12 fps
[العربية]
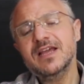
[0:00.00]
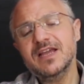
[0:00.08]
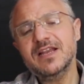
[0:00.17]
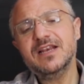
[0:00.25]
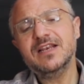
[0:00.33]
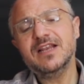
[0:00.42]

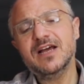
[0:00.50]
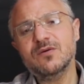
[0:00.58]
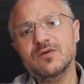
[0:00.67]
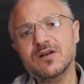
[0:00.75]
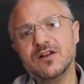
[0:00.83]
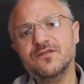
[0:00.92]
إلا
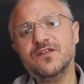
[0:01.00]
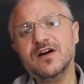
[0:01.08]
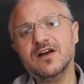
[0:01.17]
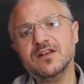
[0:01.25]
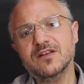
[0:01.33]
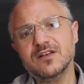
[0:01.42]

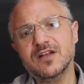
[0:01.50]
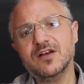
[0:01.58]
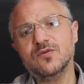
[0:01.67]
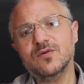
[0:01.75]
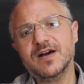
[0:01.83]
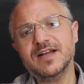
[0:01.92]
ورفع
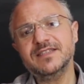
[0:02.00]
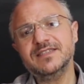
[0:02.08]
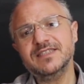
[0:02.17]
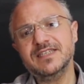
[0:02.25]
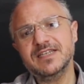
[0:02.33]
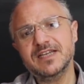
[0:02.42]
الله
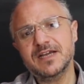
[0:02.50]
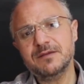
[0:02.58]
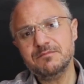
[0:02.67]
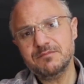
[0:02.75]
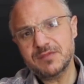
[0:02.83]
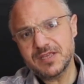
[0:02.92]
عني
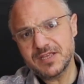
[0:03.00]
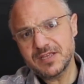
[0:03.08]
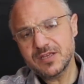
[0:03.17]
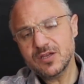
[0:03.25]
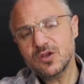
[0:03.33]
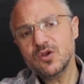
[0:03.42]

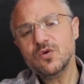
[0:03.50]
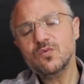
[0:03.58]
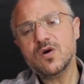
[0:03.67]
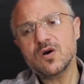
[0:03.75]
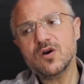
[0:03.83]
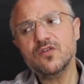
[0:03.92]
همي
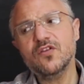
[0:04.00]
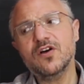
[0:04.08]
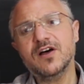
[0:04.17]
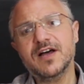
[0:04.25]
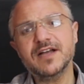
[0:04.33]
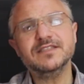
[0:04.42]

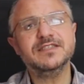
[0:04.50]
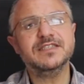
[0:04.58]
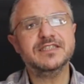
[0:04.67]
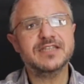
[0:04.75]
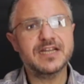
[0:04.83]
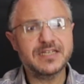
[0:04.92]
وقضى
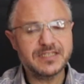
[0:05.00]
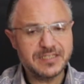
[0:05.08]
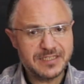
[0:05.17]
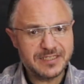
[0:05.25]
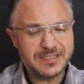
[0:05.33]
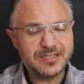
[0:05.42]
عني
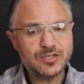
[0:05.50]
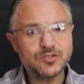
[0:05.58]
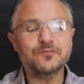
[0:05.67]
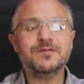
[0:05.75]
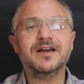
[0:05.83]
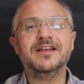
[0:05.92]
ديني
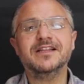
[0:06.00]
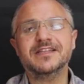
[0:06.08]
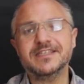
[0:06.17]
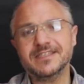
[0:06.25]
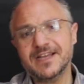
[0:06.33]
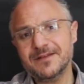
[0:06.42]
شوف بقى
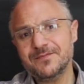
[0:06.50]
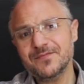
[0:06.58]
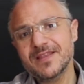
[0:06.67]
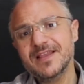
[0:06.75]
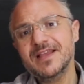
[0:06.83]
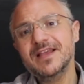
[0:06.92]
الالتزام
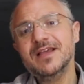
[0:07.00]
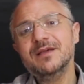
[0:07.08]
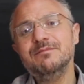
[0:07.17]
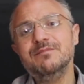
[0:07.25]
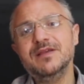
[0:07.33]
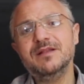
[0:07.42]

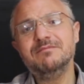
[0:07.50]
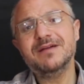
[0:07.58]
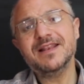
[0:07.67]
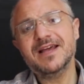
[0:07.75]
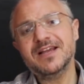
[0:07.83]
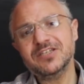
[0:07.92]

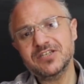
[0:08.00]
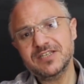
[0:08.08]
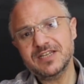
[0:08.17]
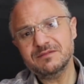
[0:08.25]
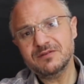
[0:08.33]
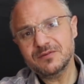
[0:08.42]
بالمنهج
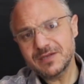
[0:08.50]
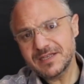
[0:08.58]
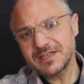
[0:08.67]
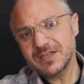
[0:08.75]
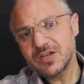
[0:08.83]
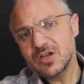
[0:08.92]

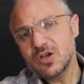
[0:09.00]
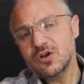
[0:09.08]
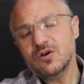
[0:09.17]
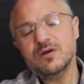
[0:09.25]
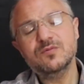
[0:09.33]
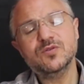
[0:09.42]
النبوي
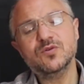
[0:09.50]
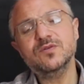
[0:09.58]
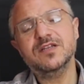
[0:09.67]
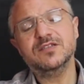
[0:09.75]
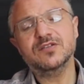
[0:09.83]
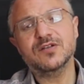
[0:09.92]

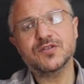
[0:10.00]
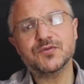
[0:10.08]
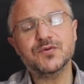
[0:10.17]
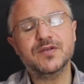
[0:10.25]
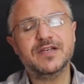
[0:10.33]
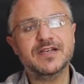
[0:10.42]
وبسنة
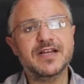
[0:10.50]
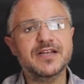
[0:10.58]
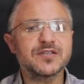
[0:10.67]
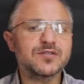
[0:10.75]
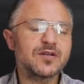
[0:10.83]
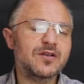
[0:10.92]
رسول
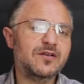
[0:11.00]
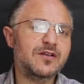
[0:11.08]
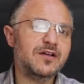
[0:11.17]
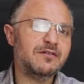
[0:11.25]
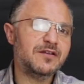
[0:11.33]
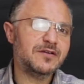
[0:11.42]
الله صلى
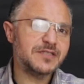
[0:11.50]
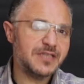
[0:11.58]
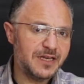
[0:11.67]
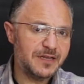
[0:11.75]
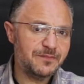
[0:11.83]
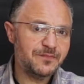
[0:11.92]
الله عليه
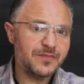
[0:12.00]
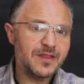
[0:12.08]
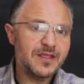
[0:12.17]
وسلم